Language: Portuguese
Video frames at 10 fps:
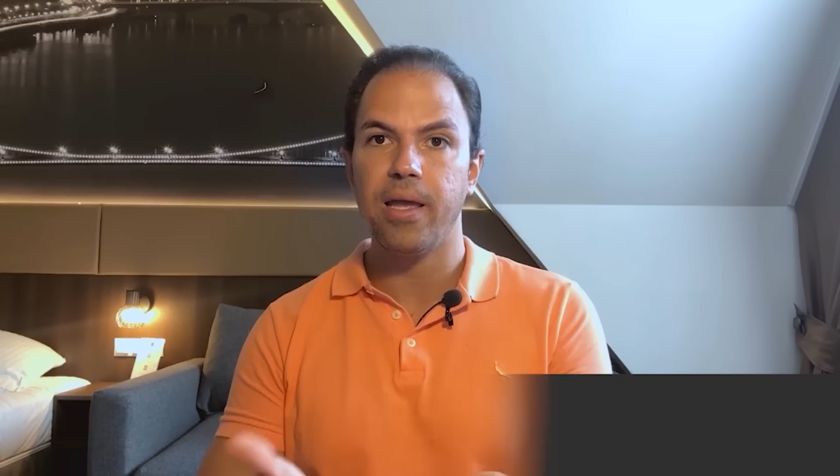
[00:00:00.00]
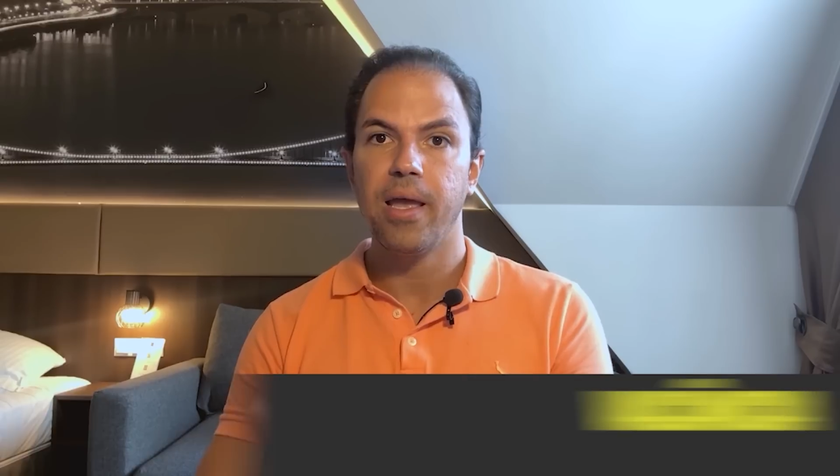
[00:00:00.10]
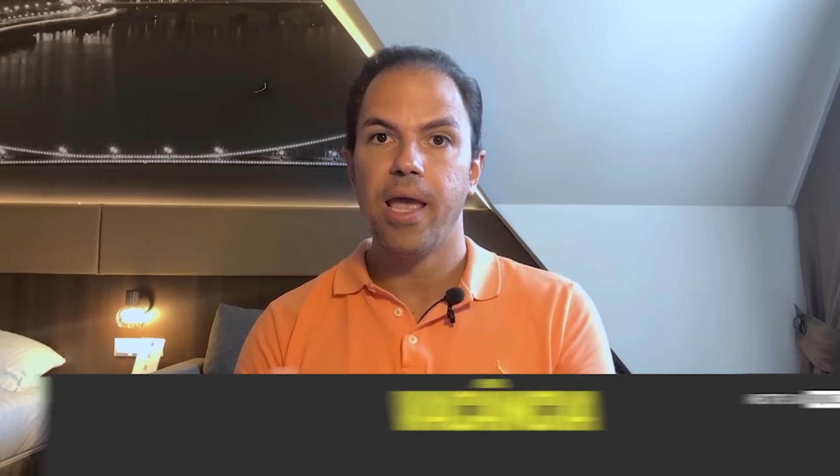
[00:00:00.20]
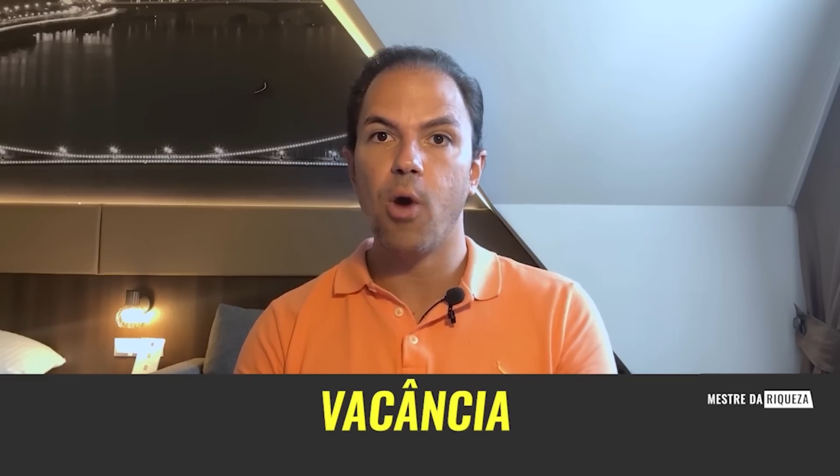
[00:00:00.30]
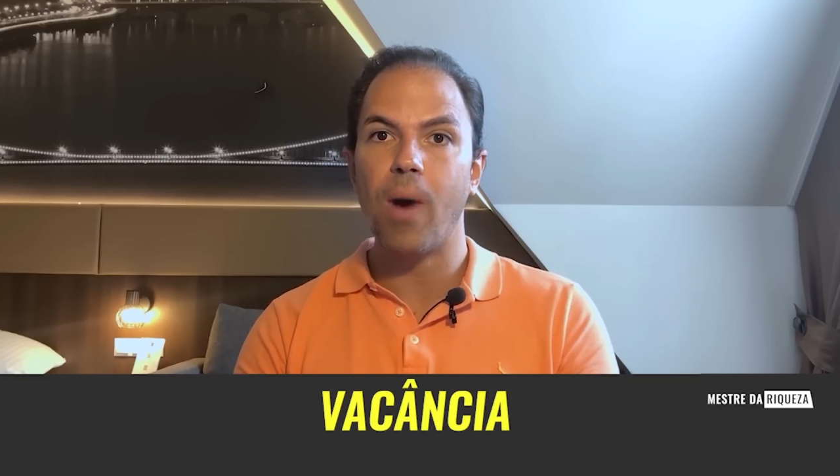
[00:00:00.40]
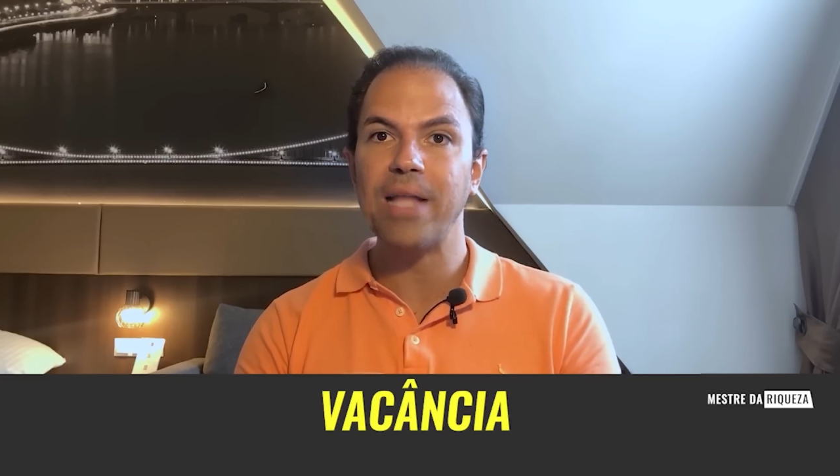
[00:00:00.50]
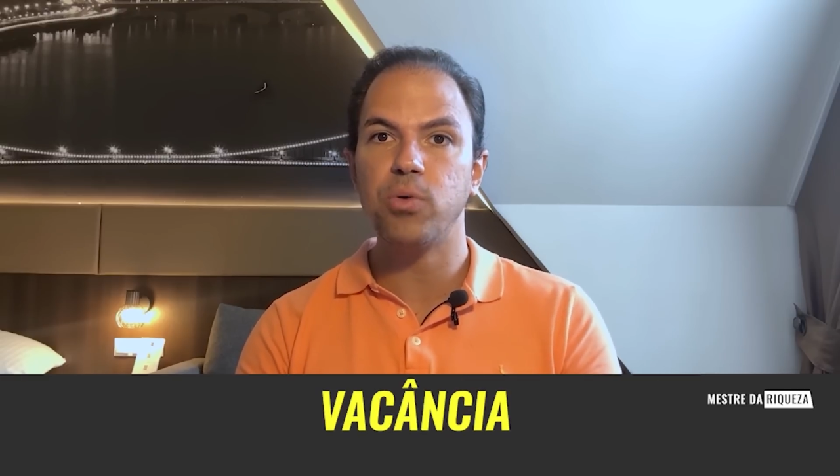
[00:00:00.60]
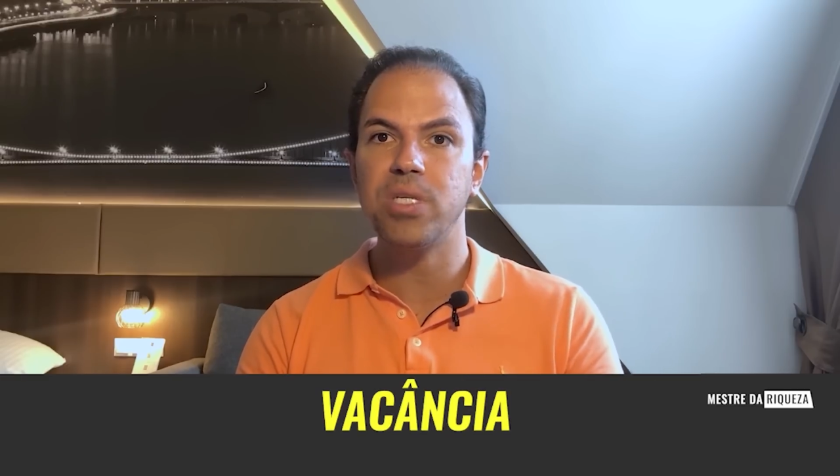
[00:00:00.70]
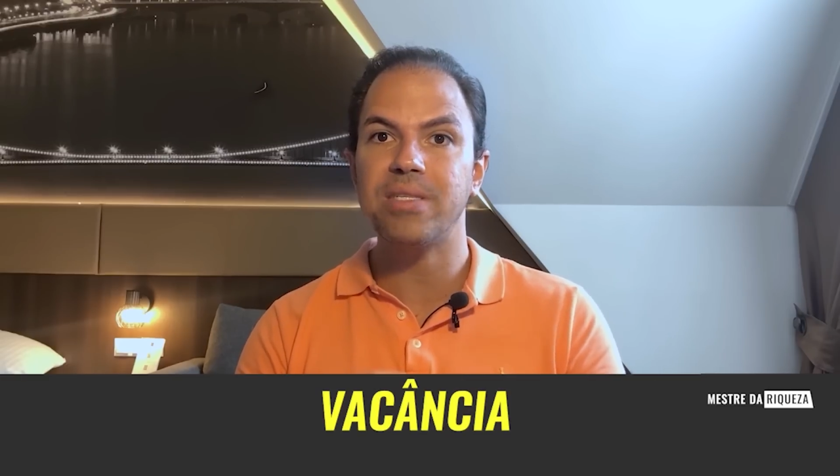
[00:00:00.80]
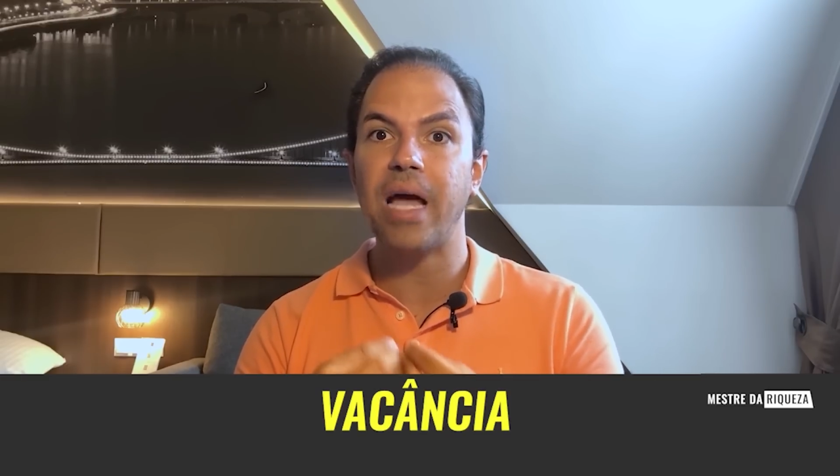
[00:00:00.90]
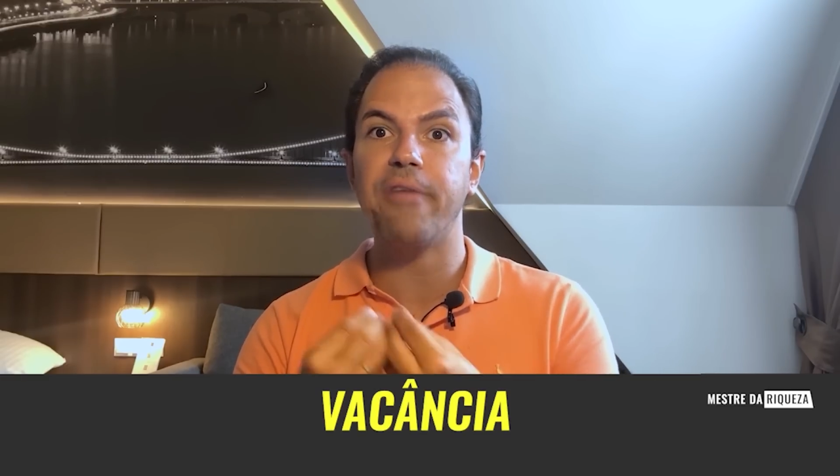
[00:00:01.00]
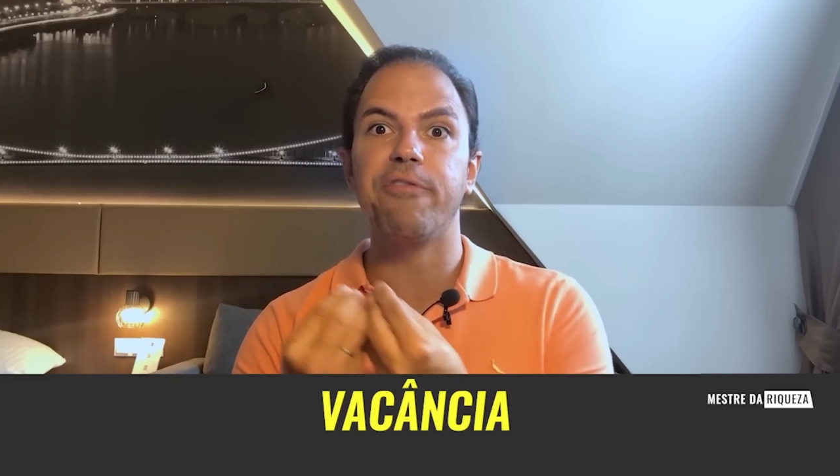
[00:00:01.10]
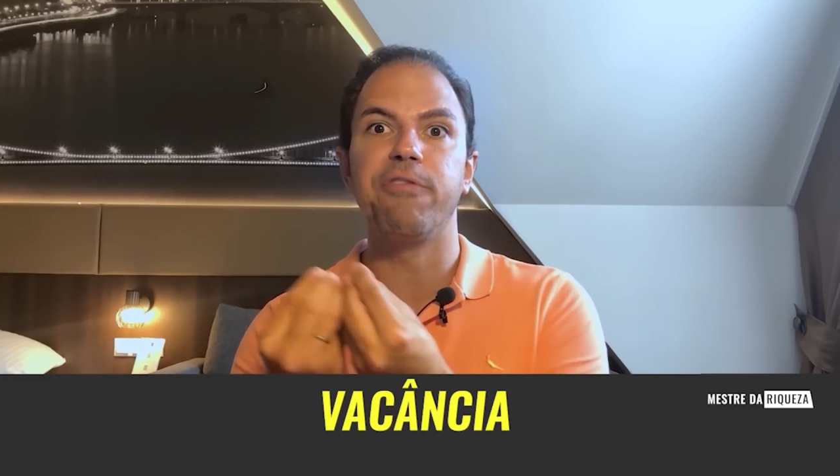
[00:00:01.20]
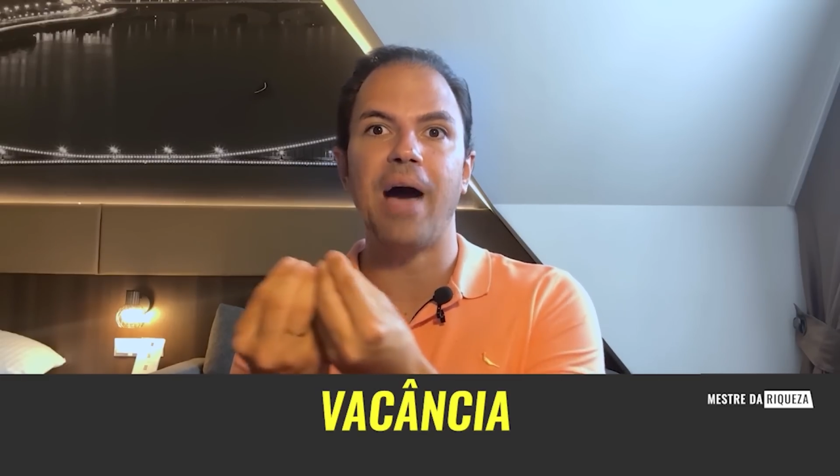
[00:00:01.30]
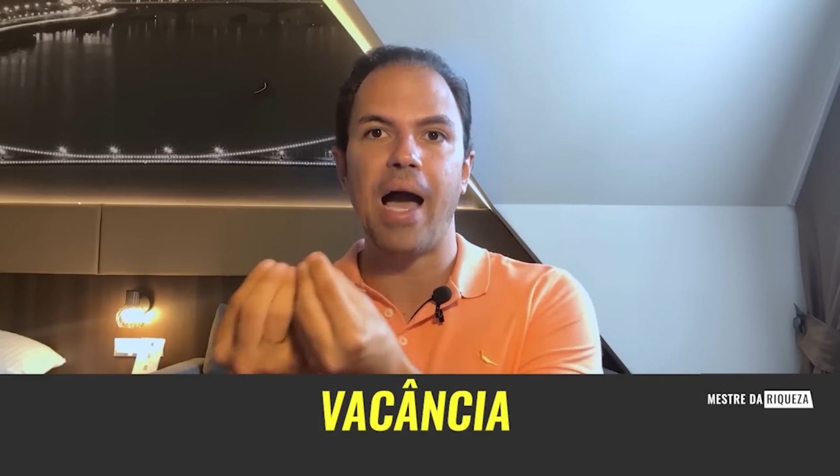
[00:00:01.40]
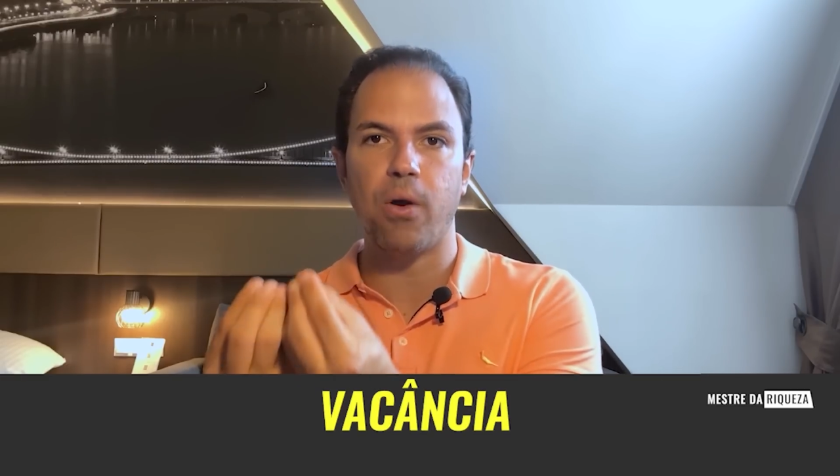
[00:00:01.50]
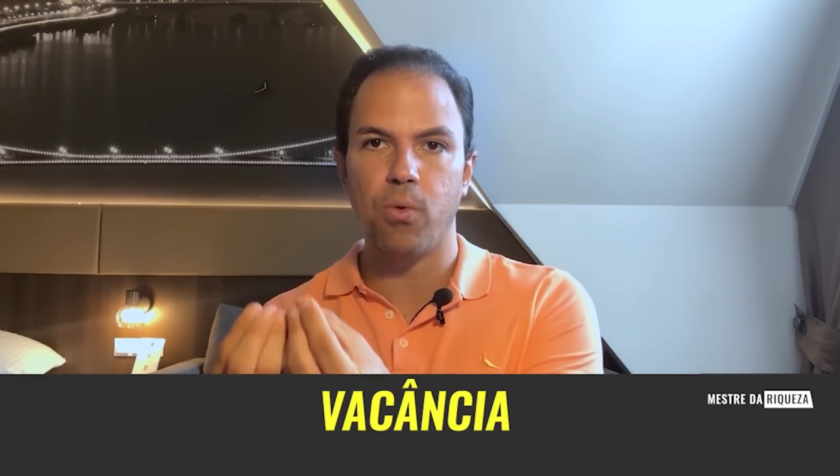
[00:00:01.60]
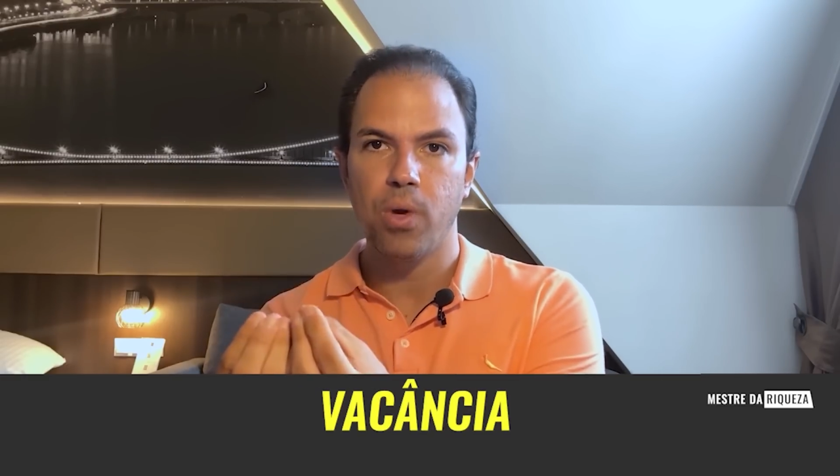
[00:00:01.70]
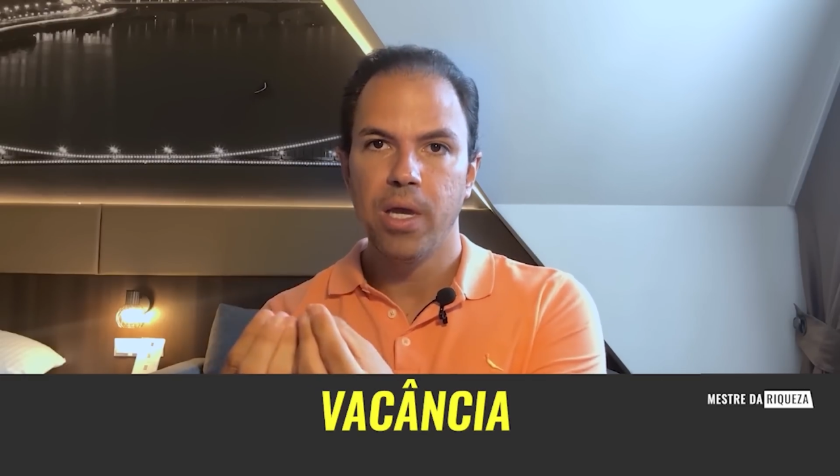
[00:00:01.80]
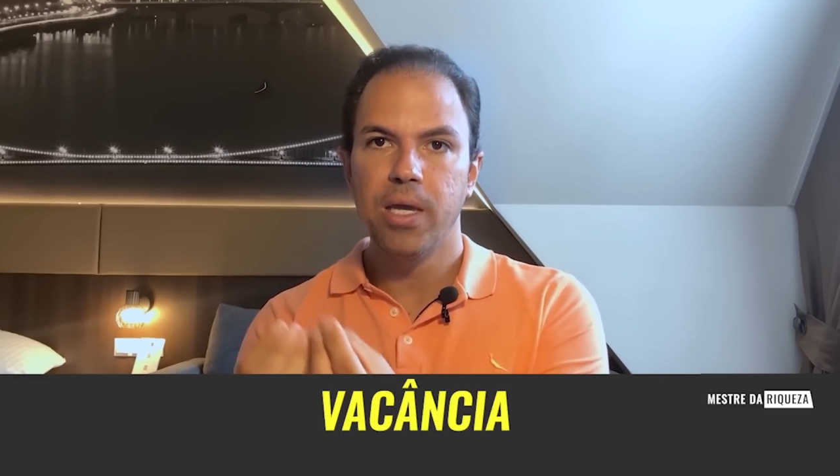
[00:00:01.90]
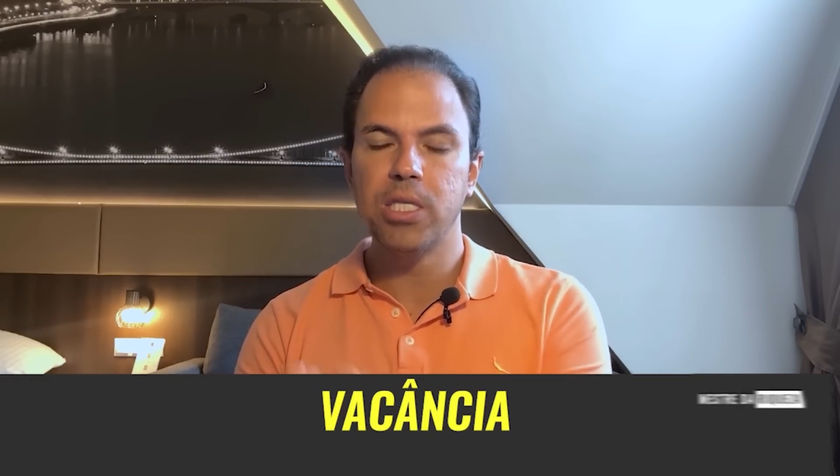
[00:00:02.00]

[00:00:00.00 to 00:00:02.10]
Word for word: né? É o ato de estar vago.